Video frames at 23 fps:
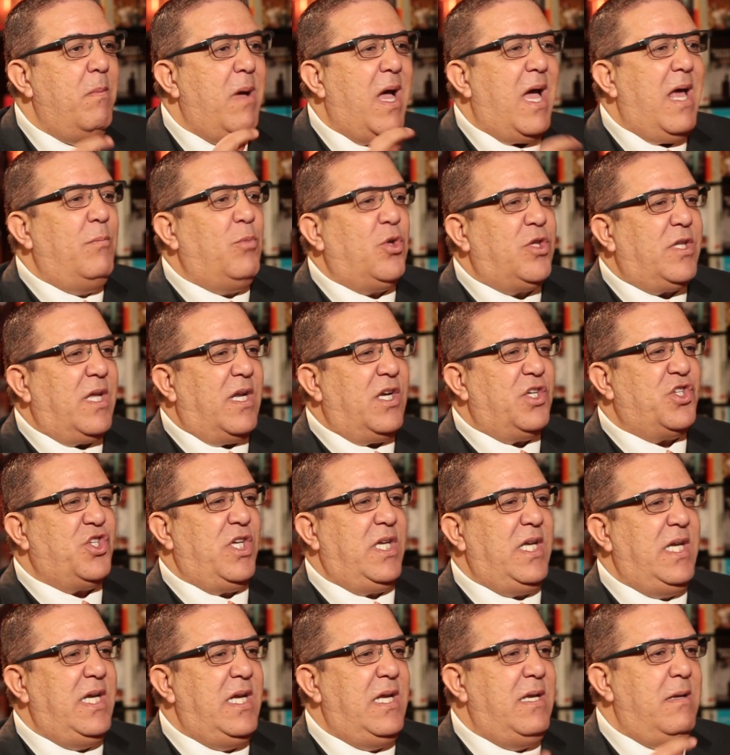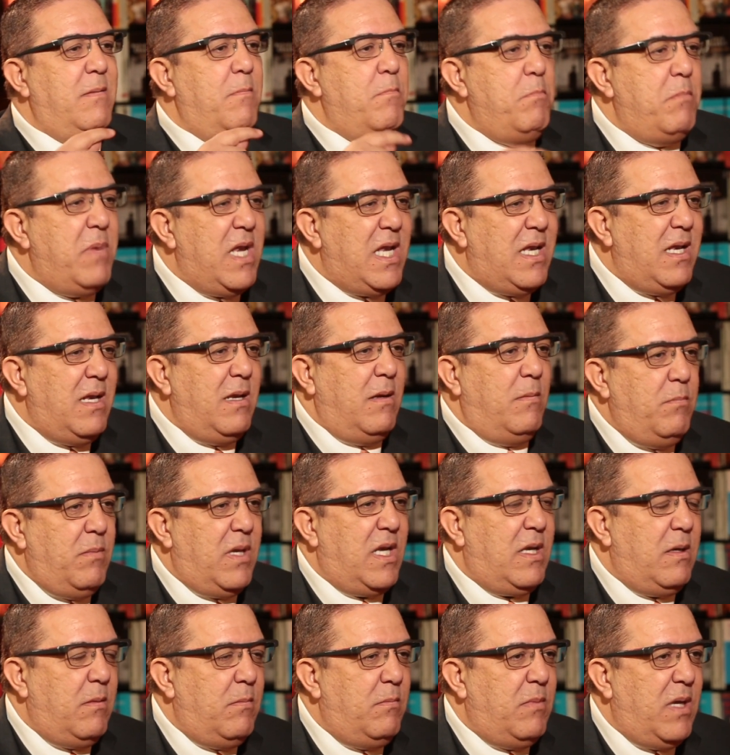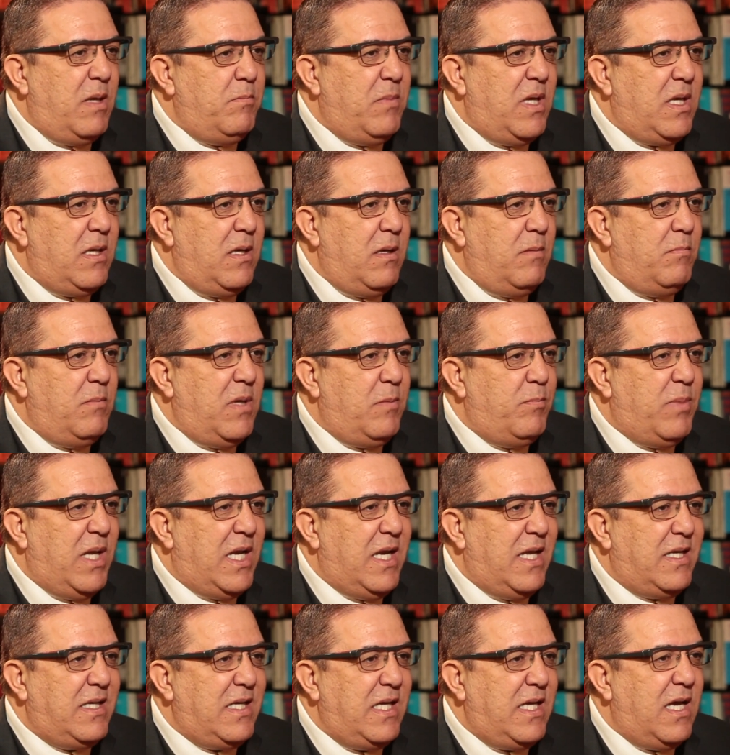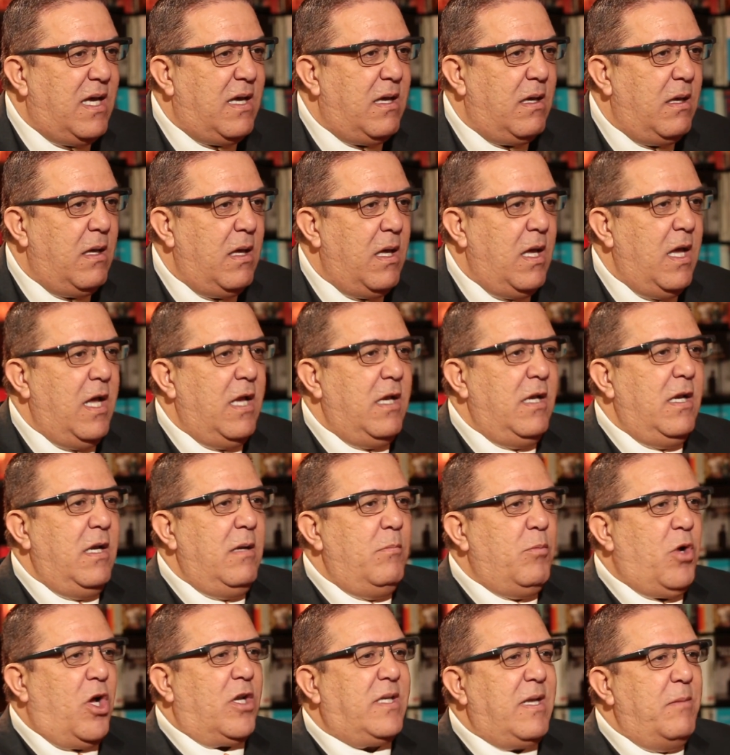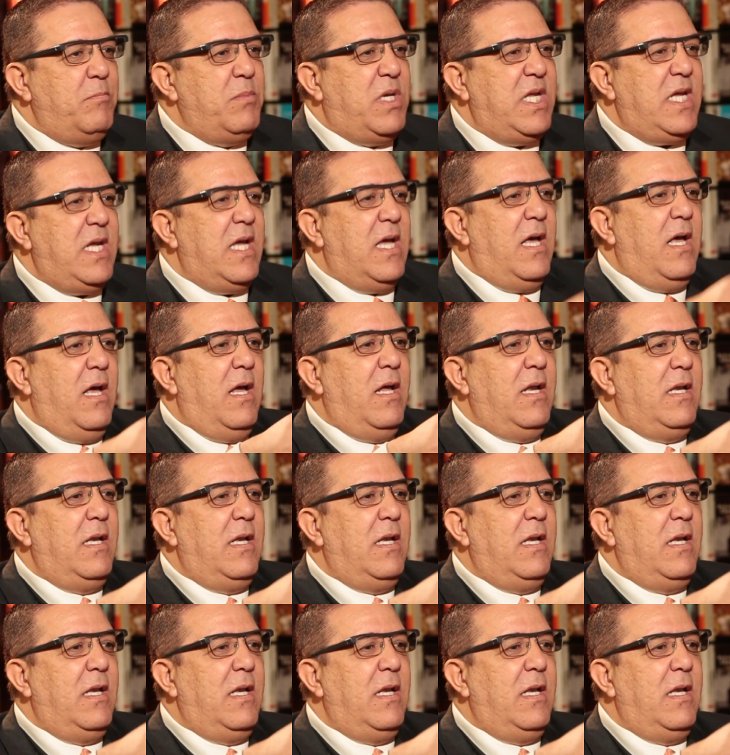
مع المترشحين من من من من البلديه للمعتمديه